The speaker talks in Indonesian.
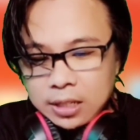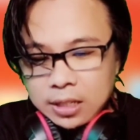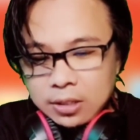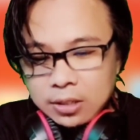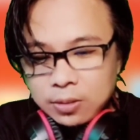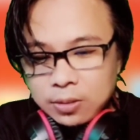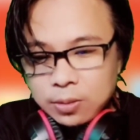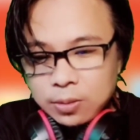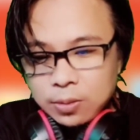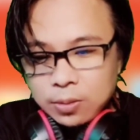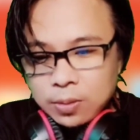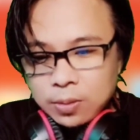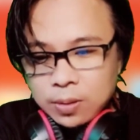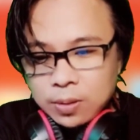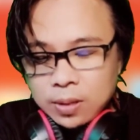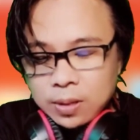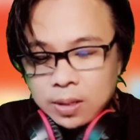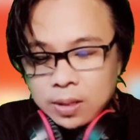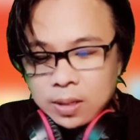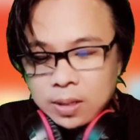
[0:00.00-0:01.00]
itu.
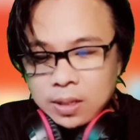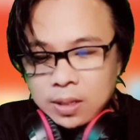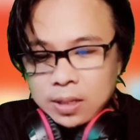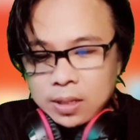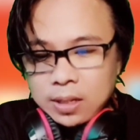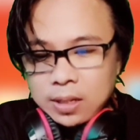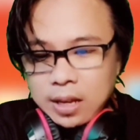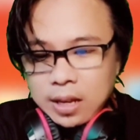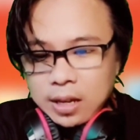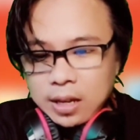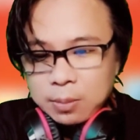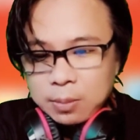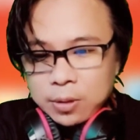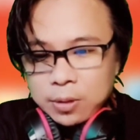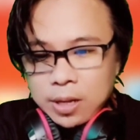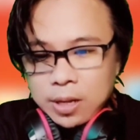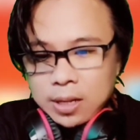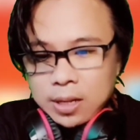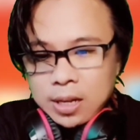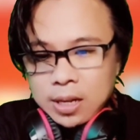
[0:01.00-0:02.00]
Nah,
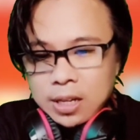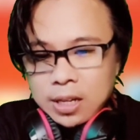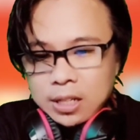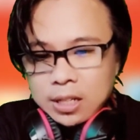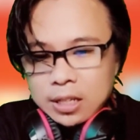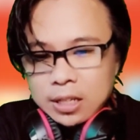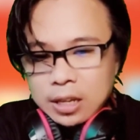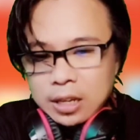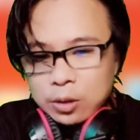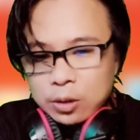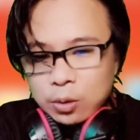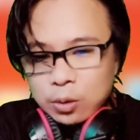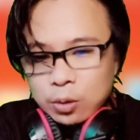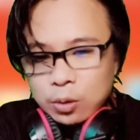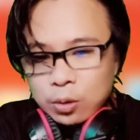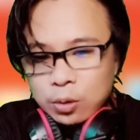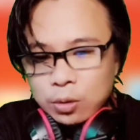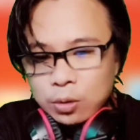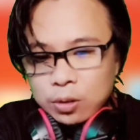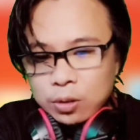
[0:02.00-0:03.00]
kemudian kalian tinggal
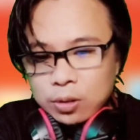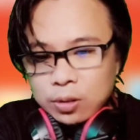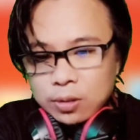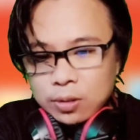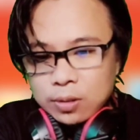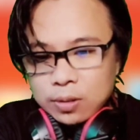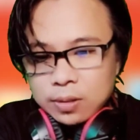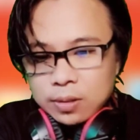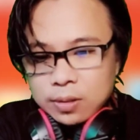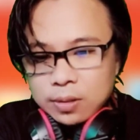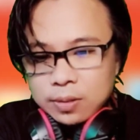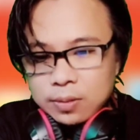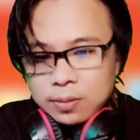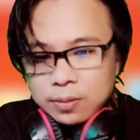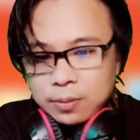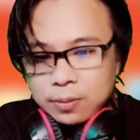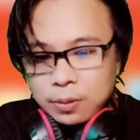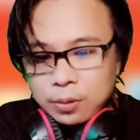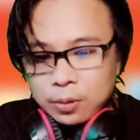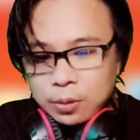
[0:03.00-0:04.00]
download
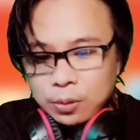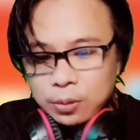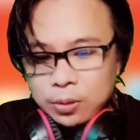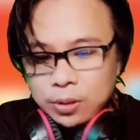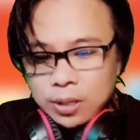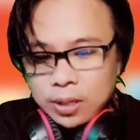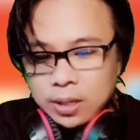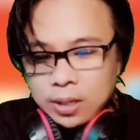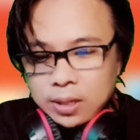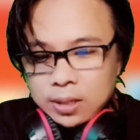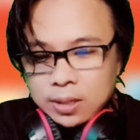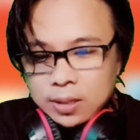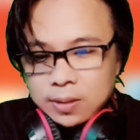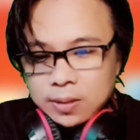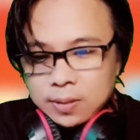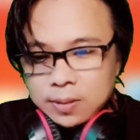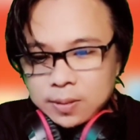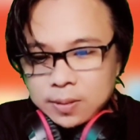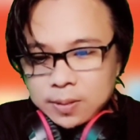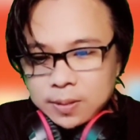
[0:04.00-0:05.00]
fotonya.
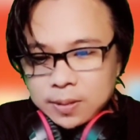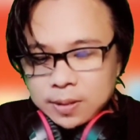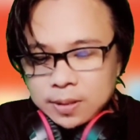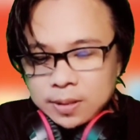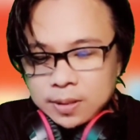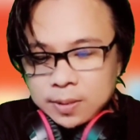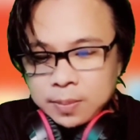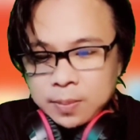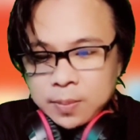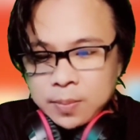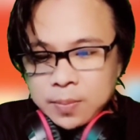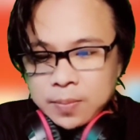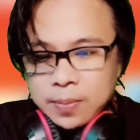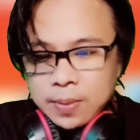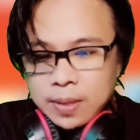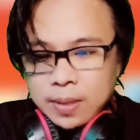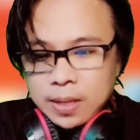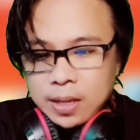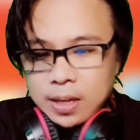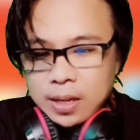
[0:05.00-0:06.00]

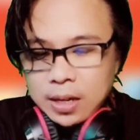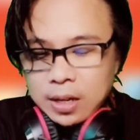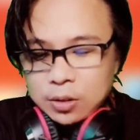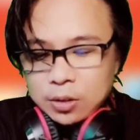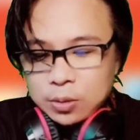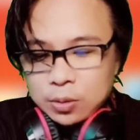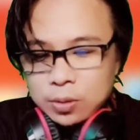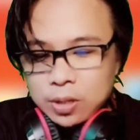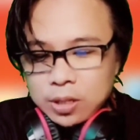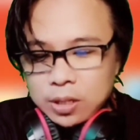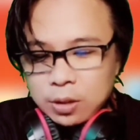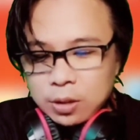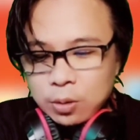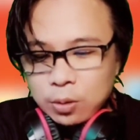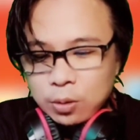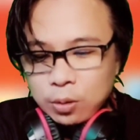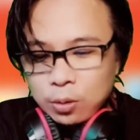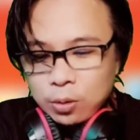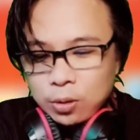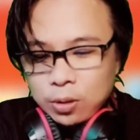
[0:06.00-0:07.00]
Nah, kalau sudah
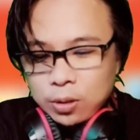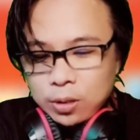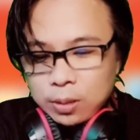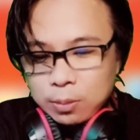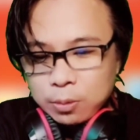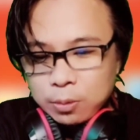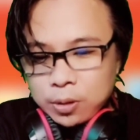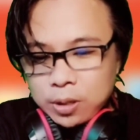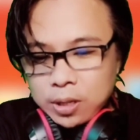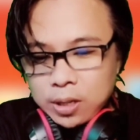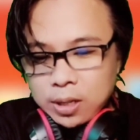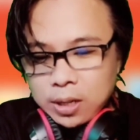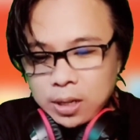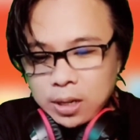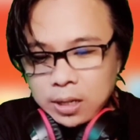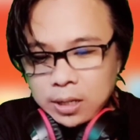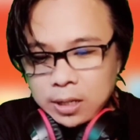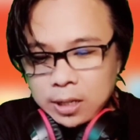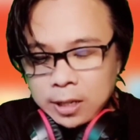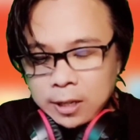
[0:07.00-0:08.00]
terdownload, kemudian
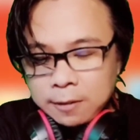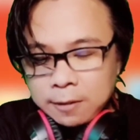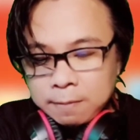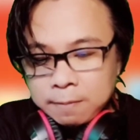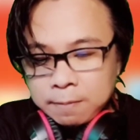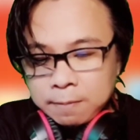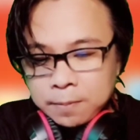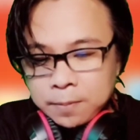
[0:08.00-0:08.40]
kalian